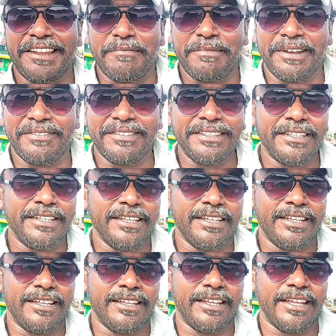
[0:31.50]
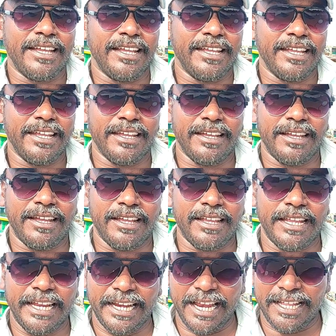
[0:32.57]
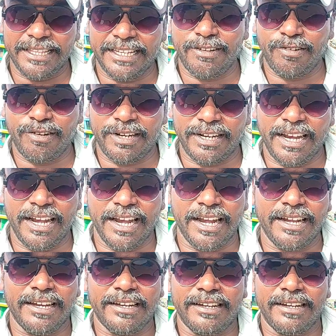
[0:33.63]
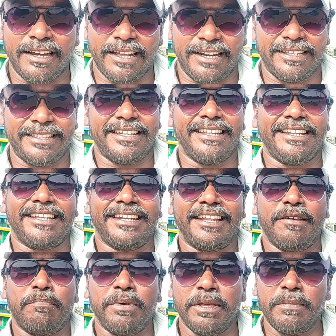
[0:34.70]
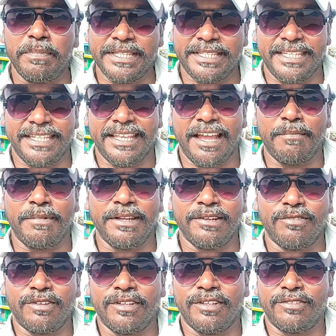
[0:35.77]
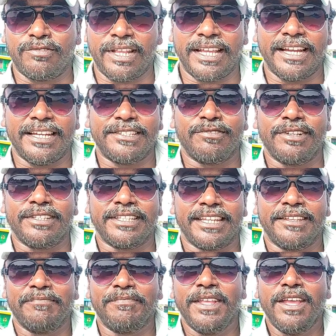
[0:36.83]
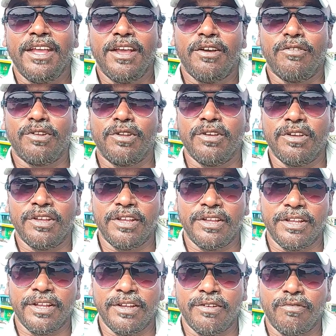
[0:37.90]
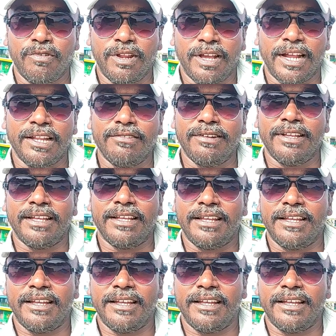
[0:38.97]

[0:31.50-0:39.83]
நம்மளை வந்து இங்கிலாந்தில் இருக்கிற லண்டன் நகரத்தில் இருக்கிற பிபிசி அப்படின்னு ஒரு தொலைக்காட்சி தெரியும் ஒரு உலகளவில்